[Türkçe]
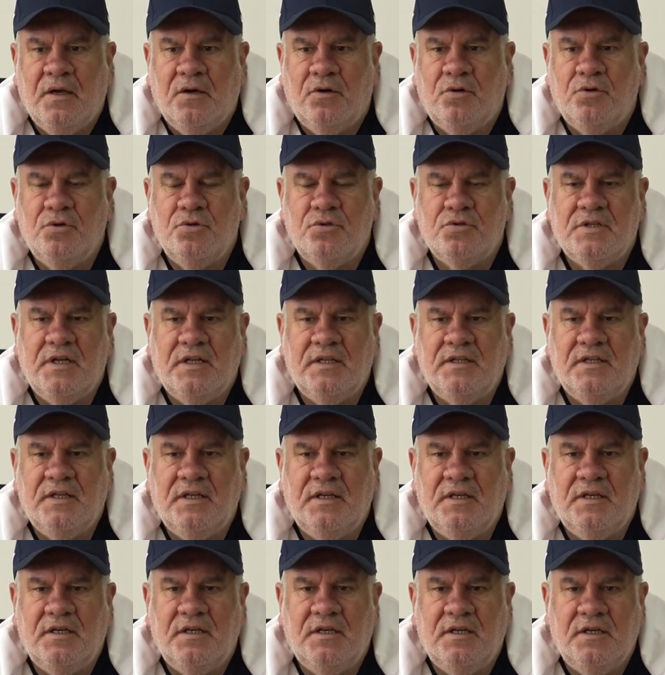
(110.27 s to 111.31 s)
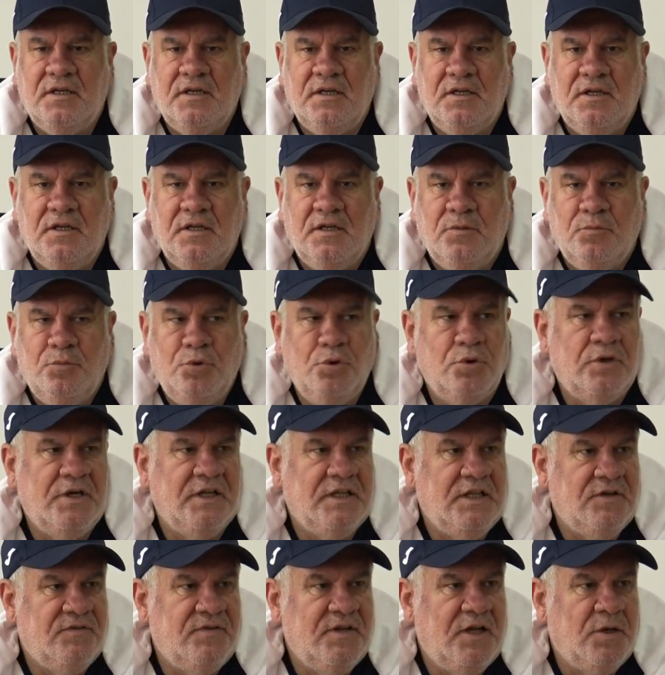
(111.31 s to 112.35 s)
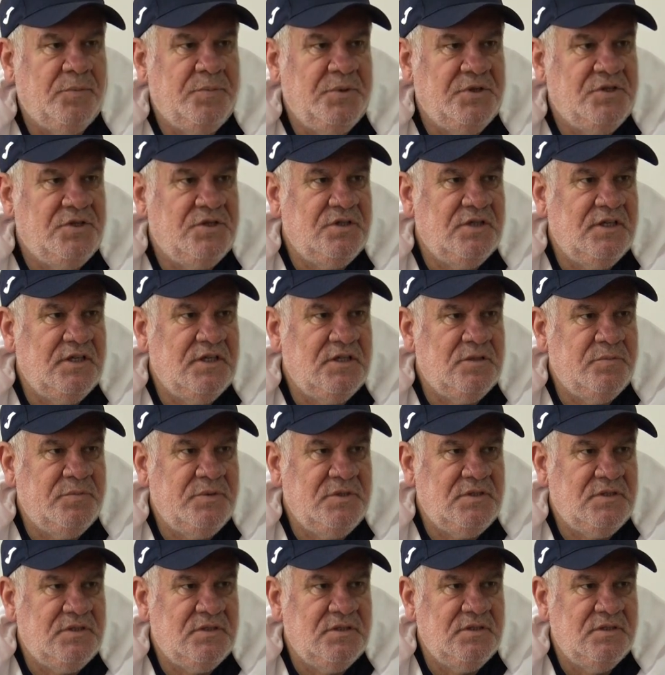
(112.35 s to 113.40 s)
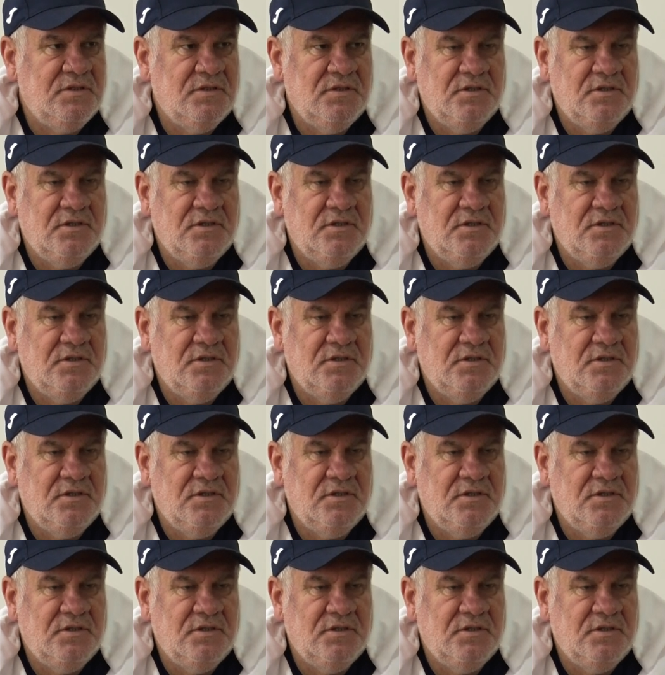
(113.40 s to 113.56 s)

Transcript: O yüzden de büyük hedefler peşindeyiz biz.